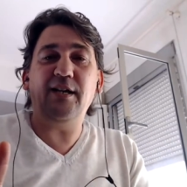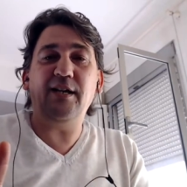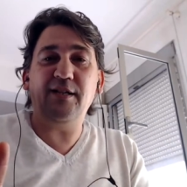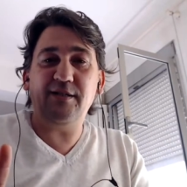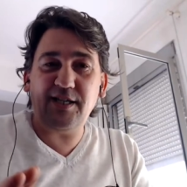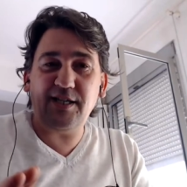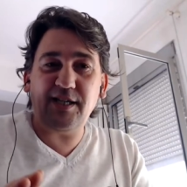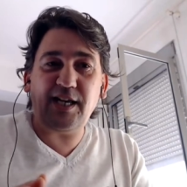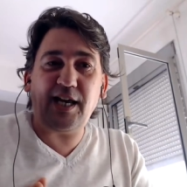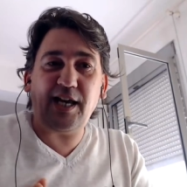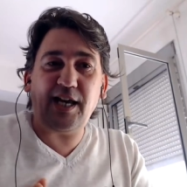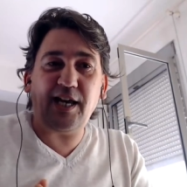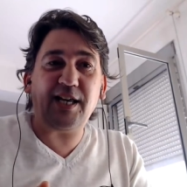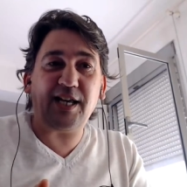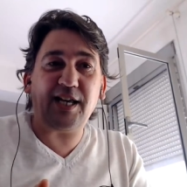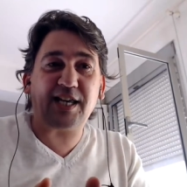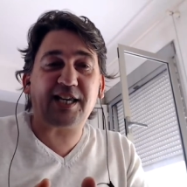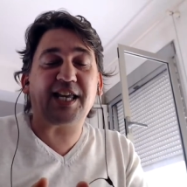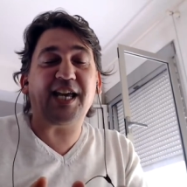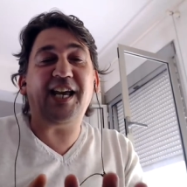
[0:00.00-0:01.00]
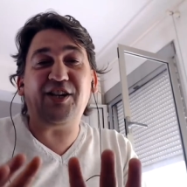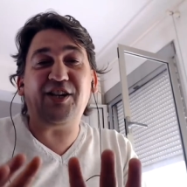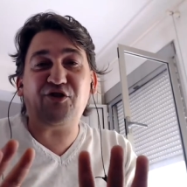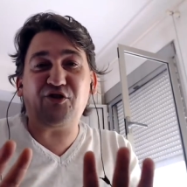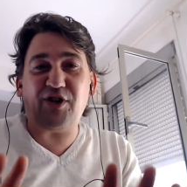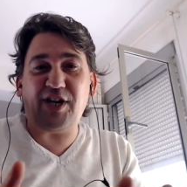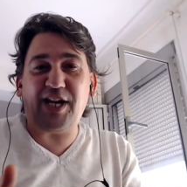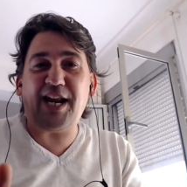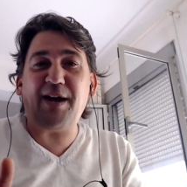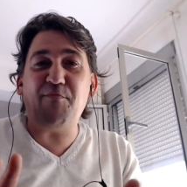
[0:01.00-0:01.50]
Ah, bueno.
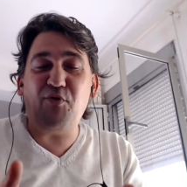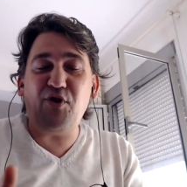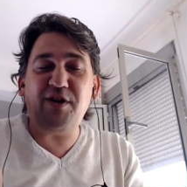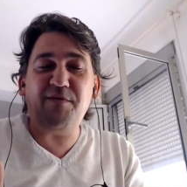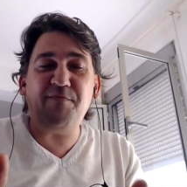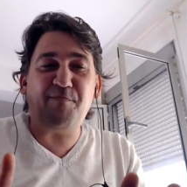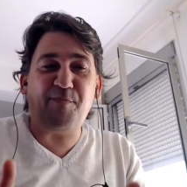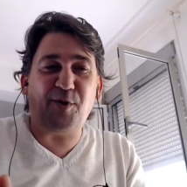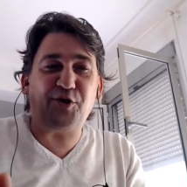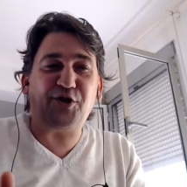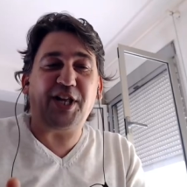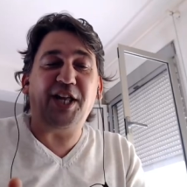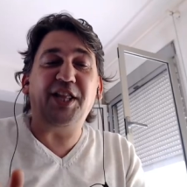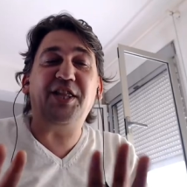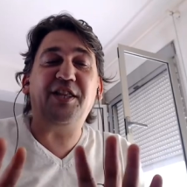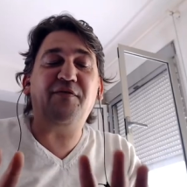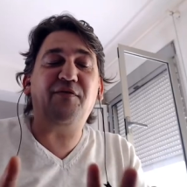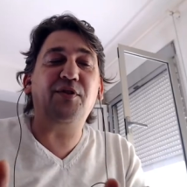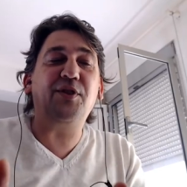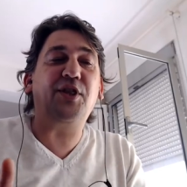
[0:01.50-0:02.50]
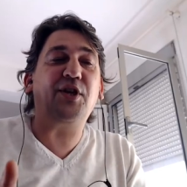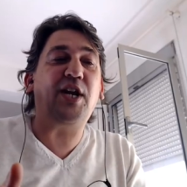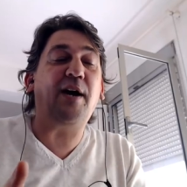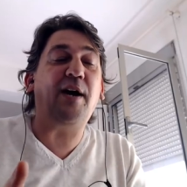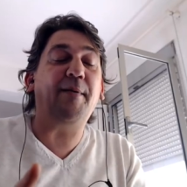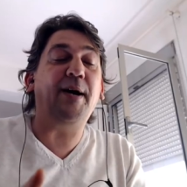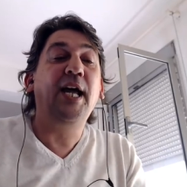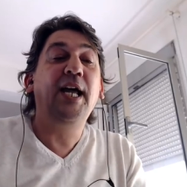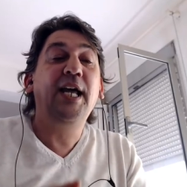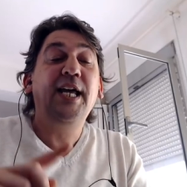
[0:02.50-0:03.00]
Eso era muy importante,
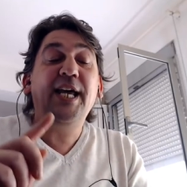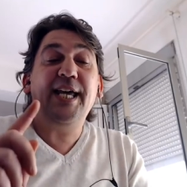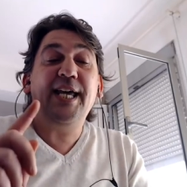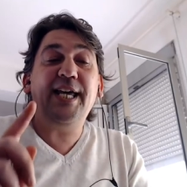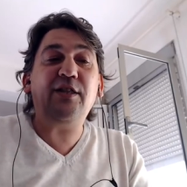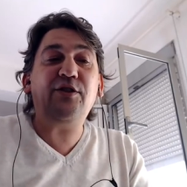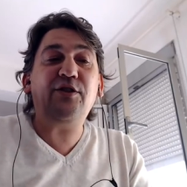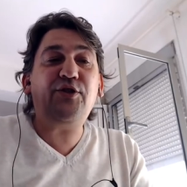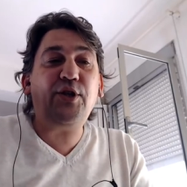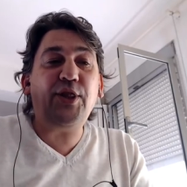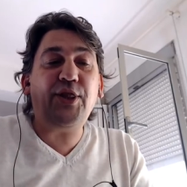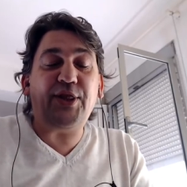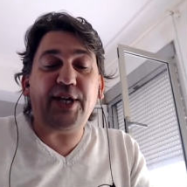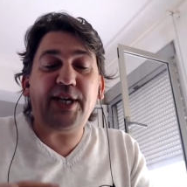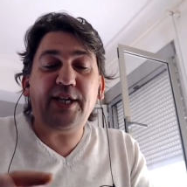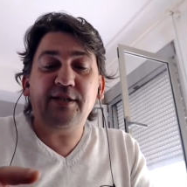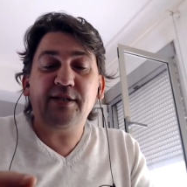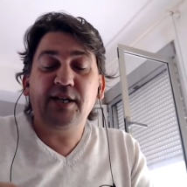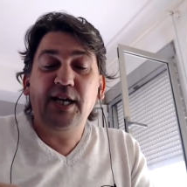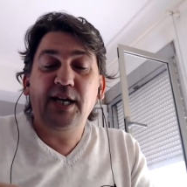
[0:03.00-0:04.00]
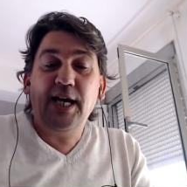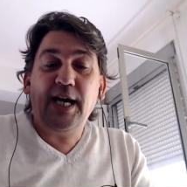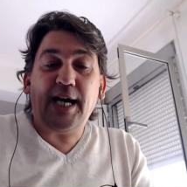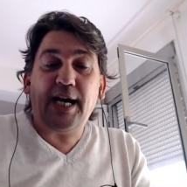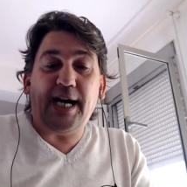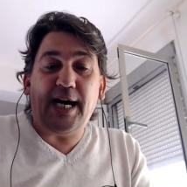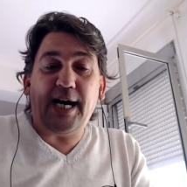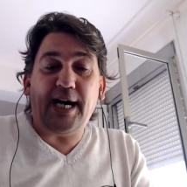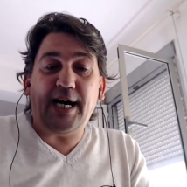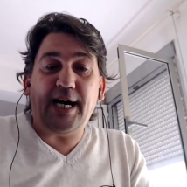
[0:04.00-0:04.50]
funcionaba. Y entonces,
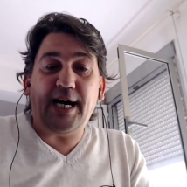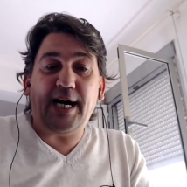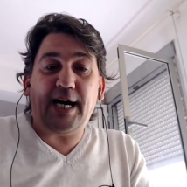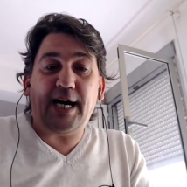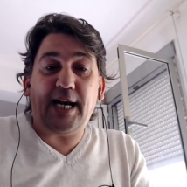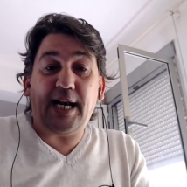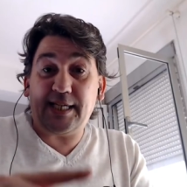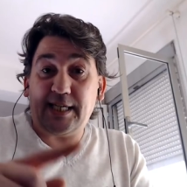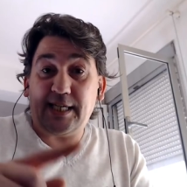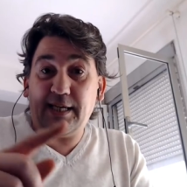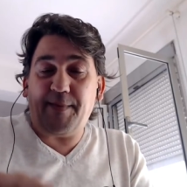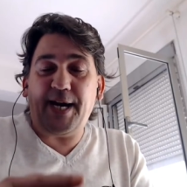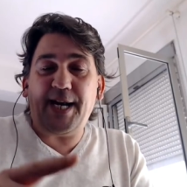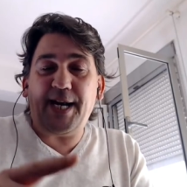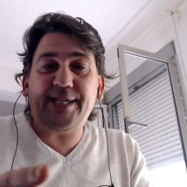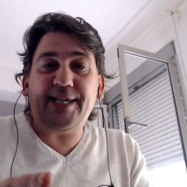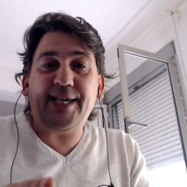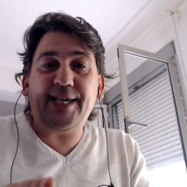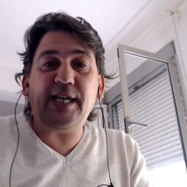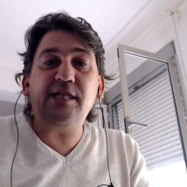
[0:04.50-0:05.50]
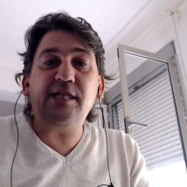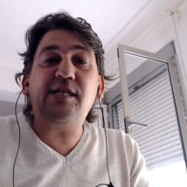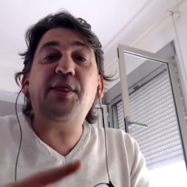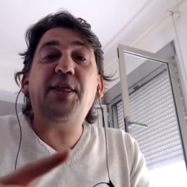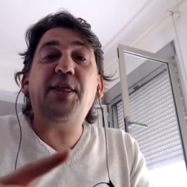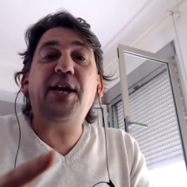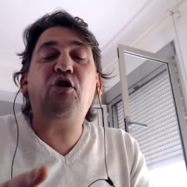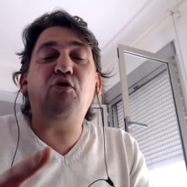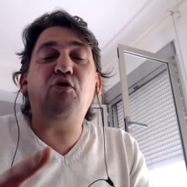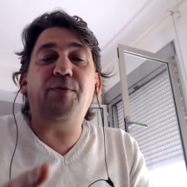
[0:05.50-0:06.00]
a, la semana siguiente
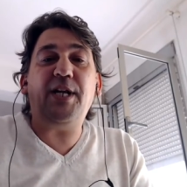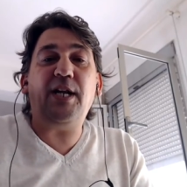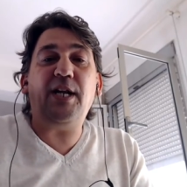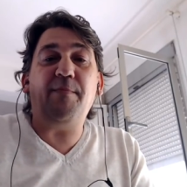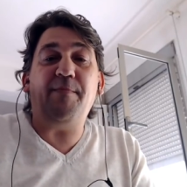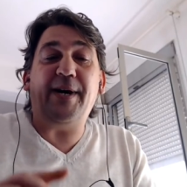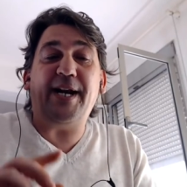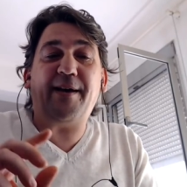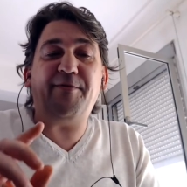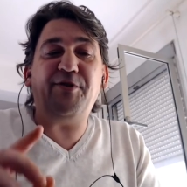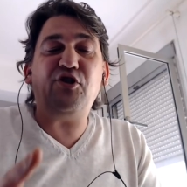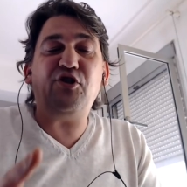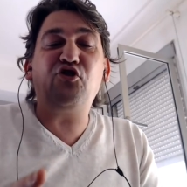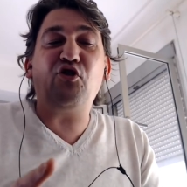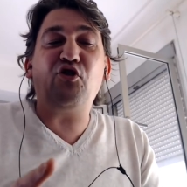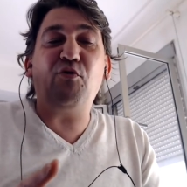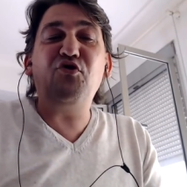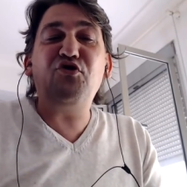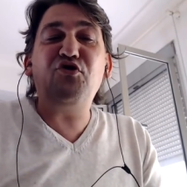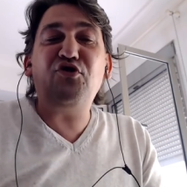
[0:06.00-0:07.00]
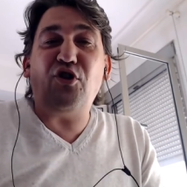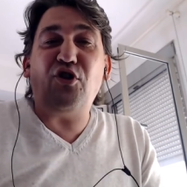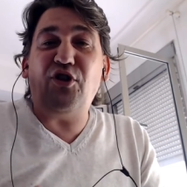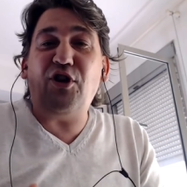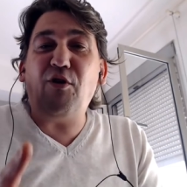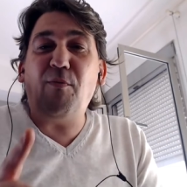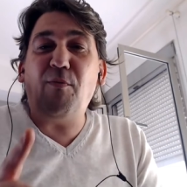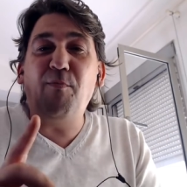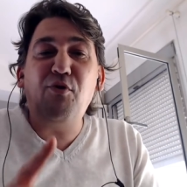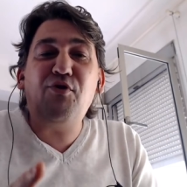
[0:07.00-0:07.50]
descubrí el maravilloso mundo
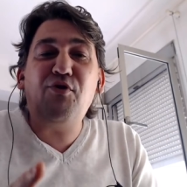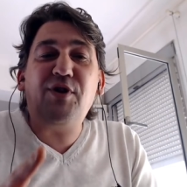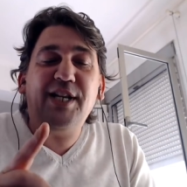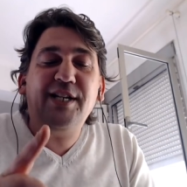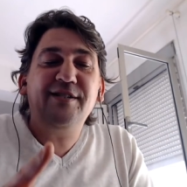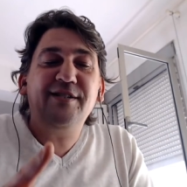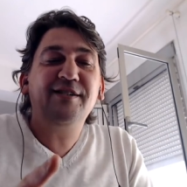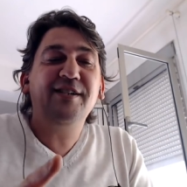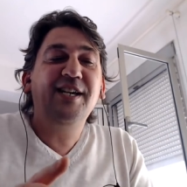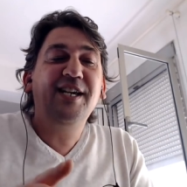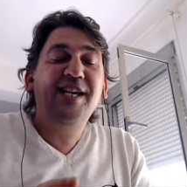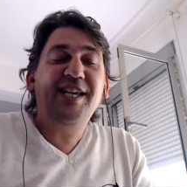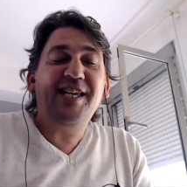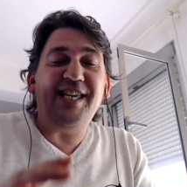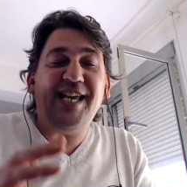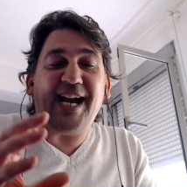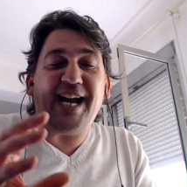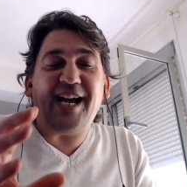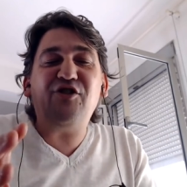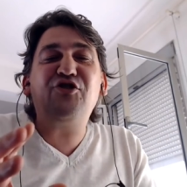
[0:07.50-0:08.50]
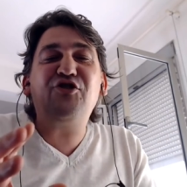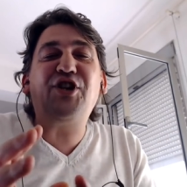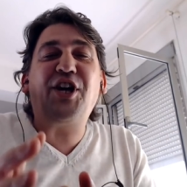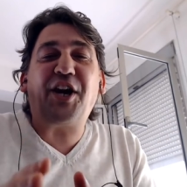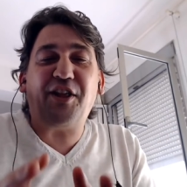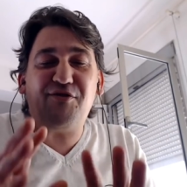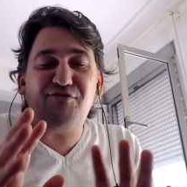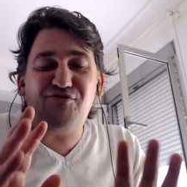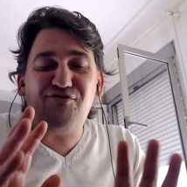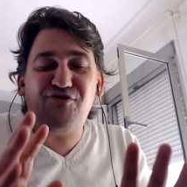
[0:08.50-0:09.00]
de los bucles y aquello se
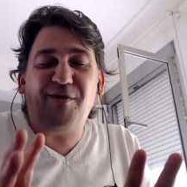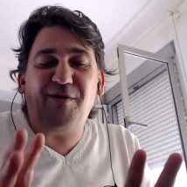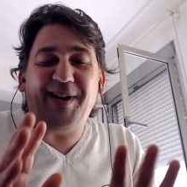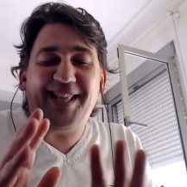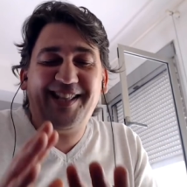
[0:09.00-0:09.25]
redujo